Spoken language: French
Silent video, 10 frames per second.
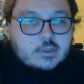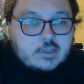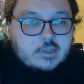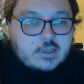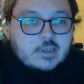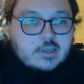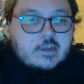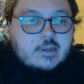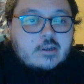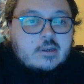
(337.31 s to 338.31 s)
qui,
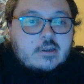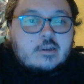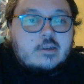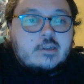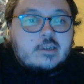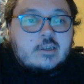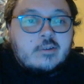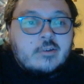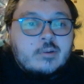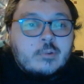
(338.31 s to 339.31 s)
euh, qui est
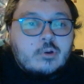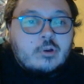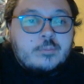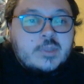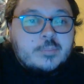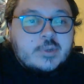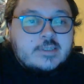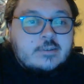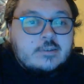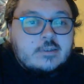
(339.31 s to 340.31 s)
vraiment
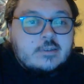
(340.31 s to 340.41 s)
omniprésente.